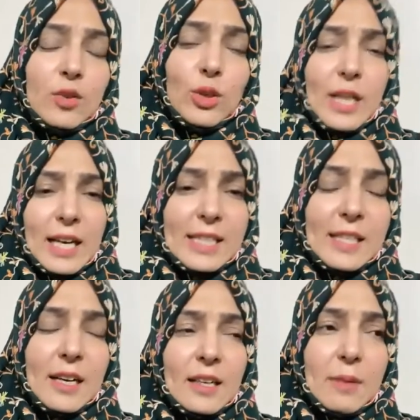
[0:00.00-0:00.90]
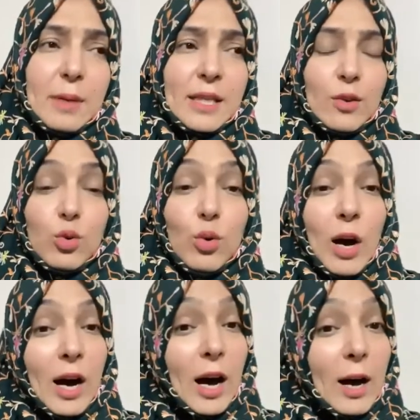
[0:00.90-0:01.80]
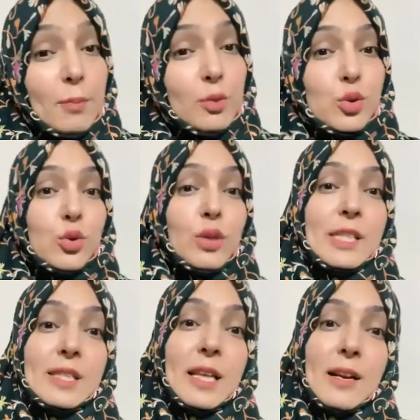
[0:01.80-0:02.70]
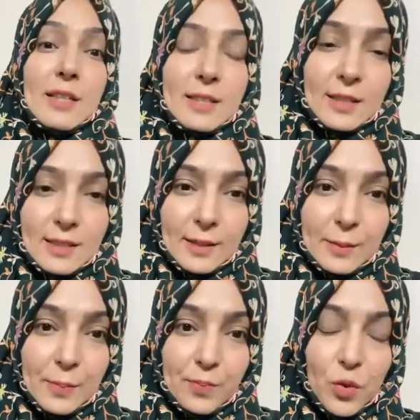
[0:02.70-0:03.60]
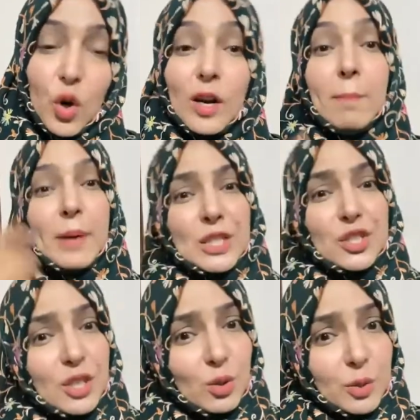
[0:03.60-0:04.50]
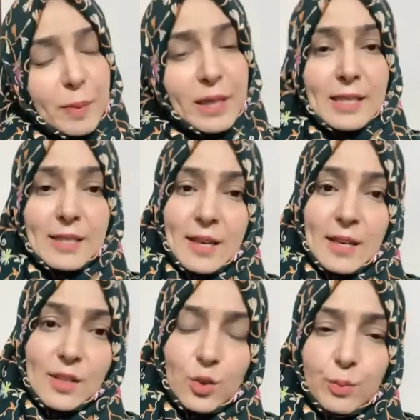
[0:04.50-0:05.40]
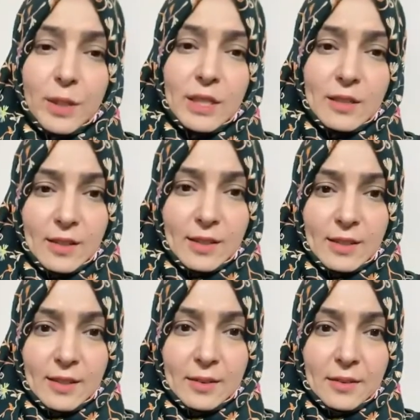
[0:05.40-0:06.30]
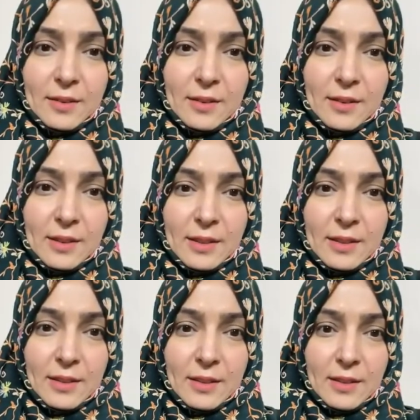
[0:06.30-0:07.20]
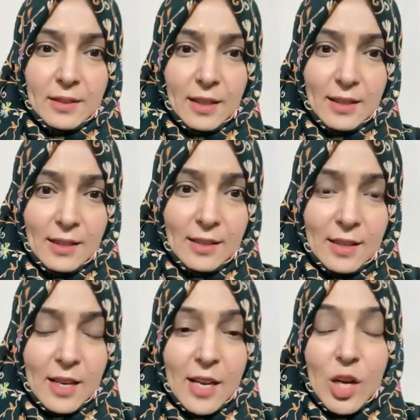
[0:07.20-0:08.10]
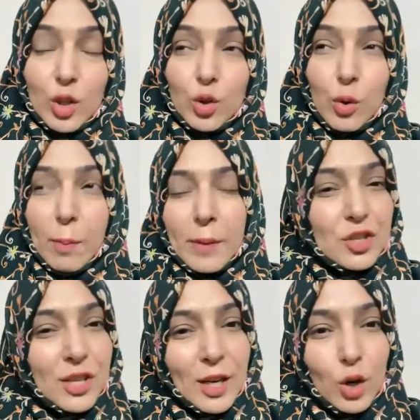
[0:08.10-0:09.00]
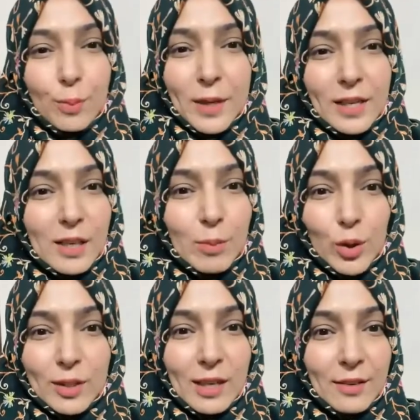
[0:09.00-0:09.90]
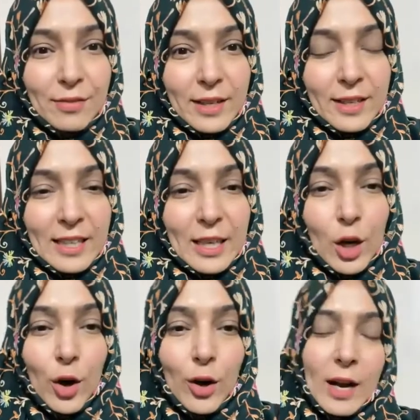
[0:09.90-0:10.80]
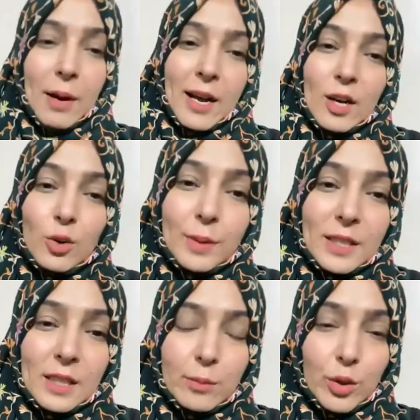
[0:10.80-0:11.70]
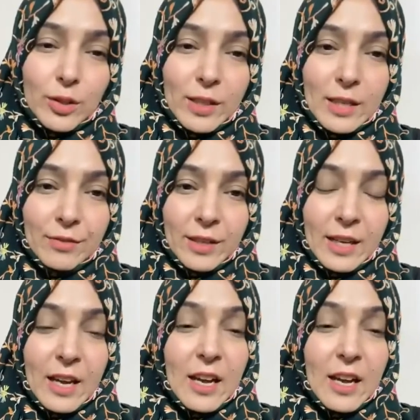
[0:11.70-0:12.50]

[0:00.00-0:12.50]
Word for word: कोई ऐसा कि मैं देखूं हम उसको किस तरह लेते थे और अब बच्चे उस पर किस तरह से ओपिनियन रखते हैं है ना तो बच्चे का ओपिनियन मुख्तलिफ है और हमारा ओपिनियन मुख्तलिफ है